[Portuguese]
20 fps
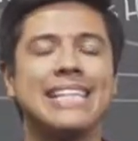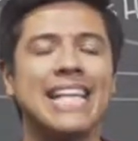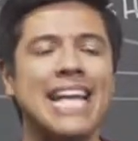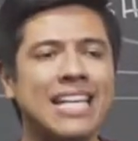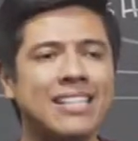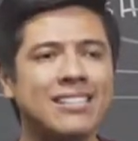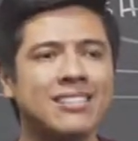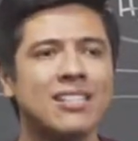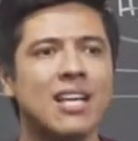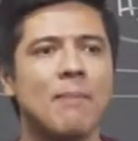
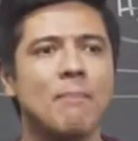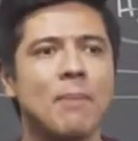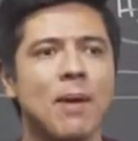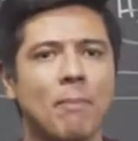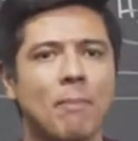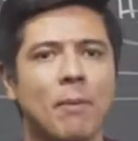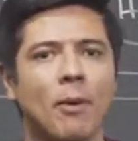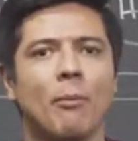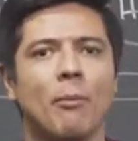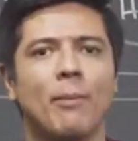tem que
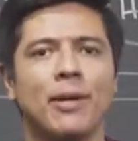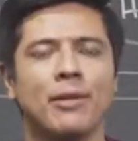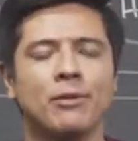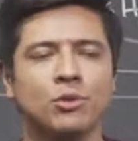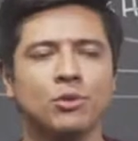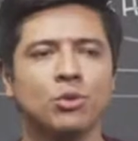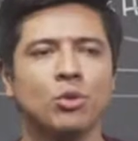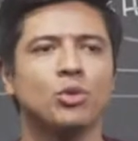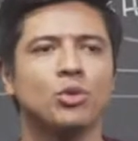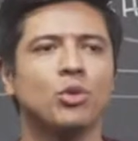saber, pelo
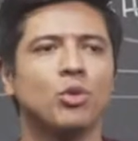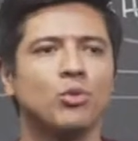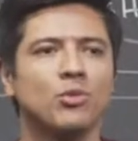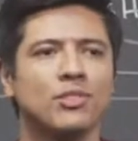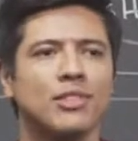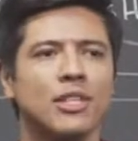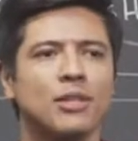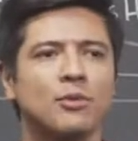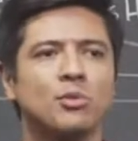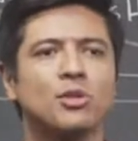menos, os
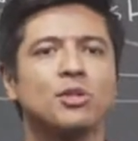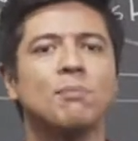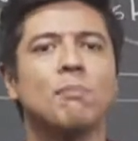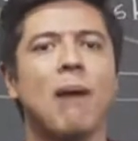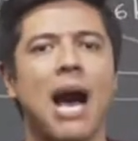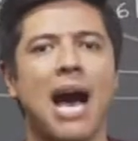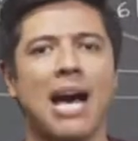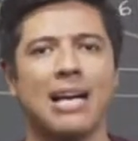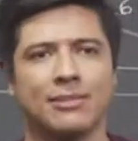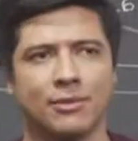conceitos
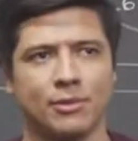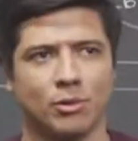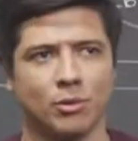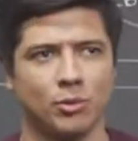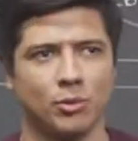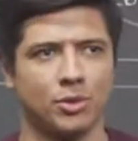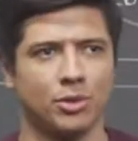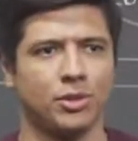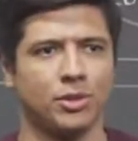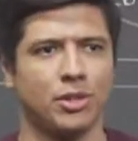
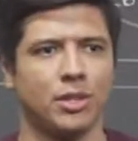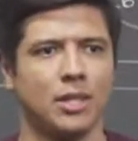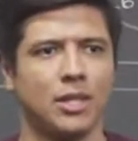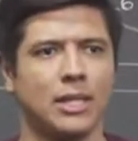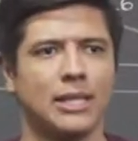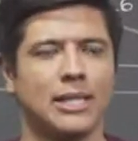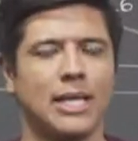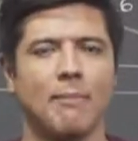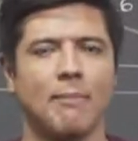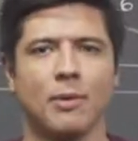básicos
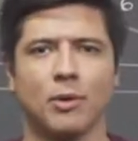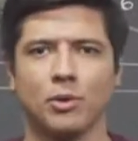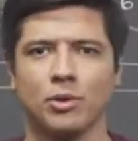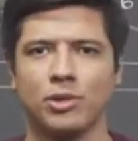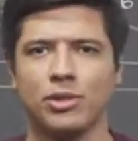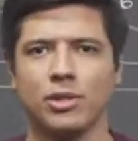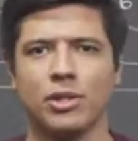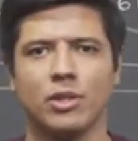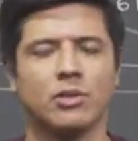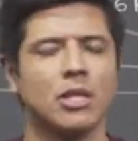da
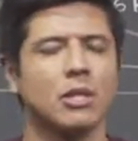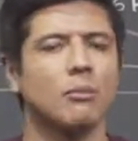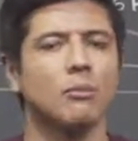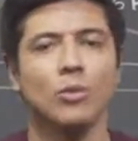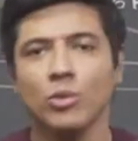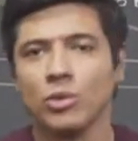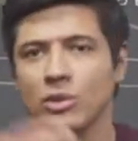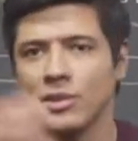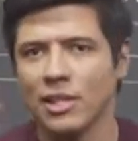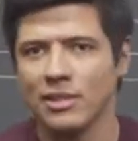biologia. Eu tenho
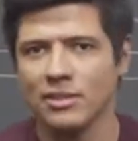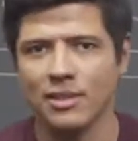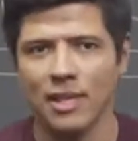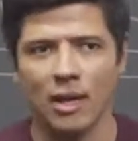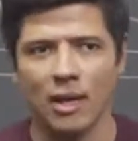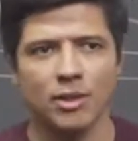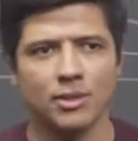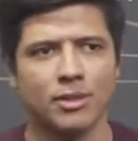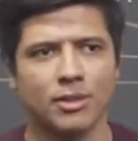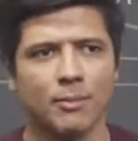muitas
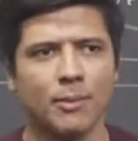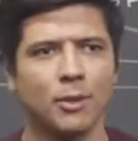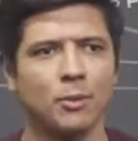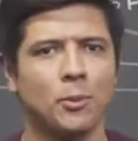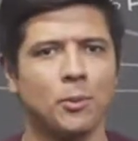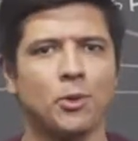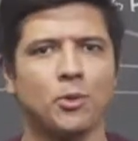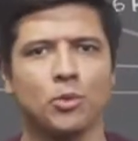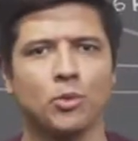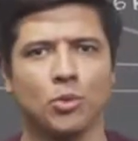aulas também
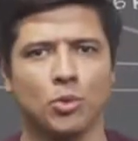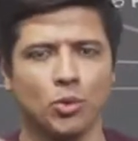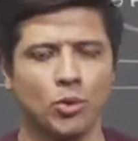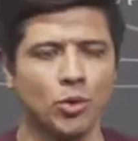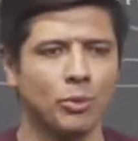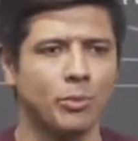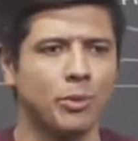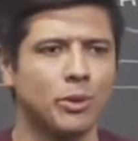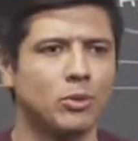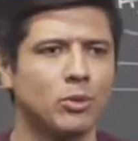no meu
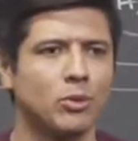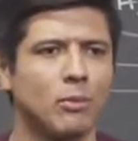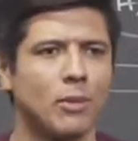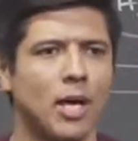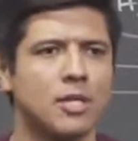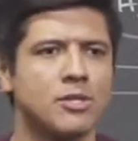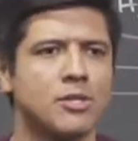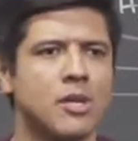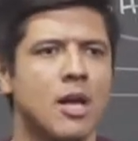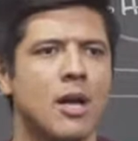YouTube e tudo
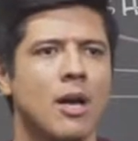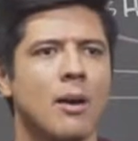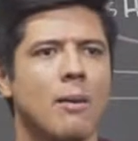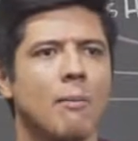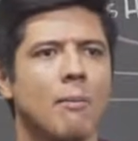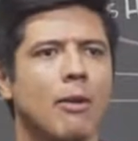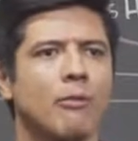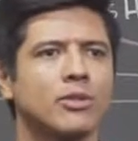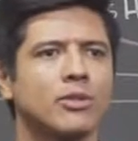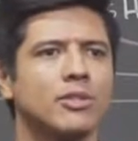mais
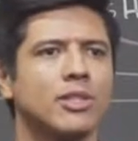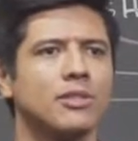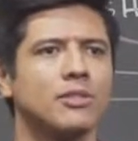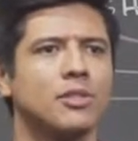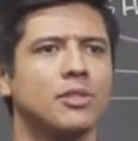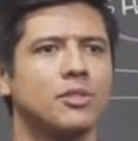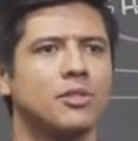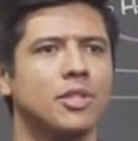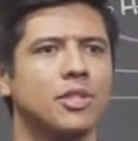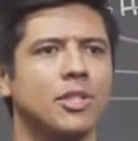para você
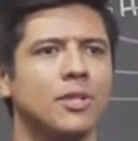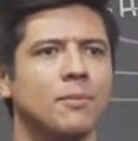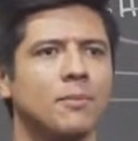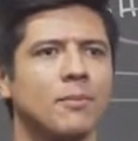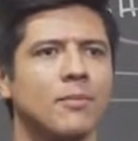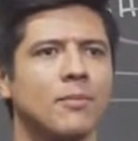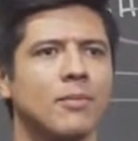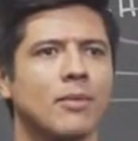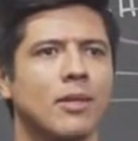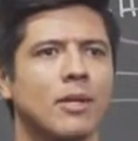
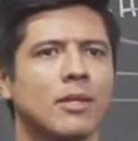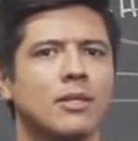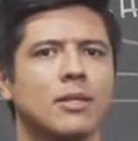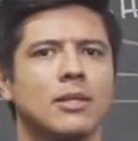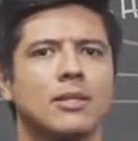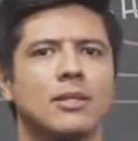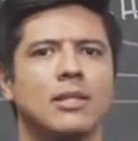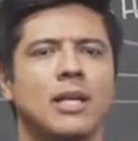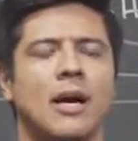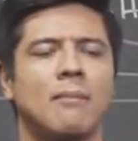assistir,
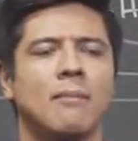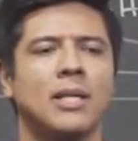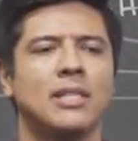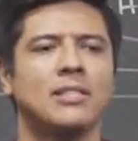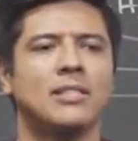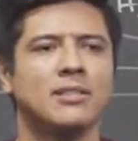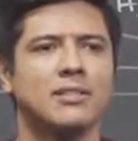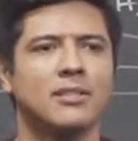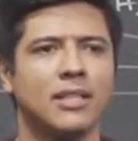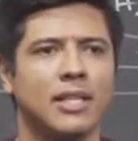tá?
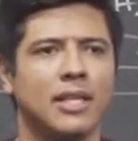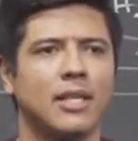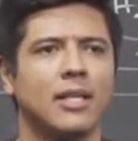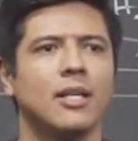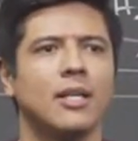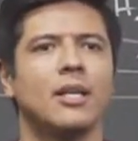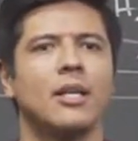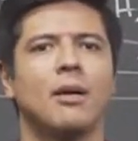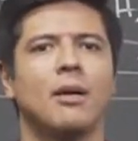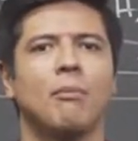Mas assim,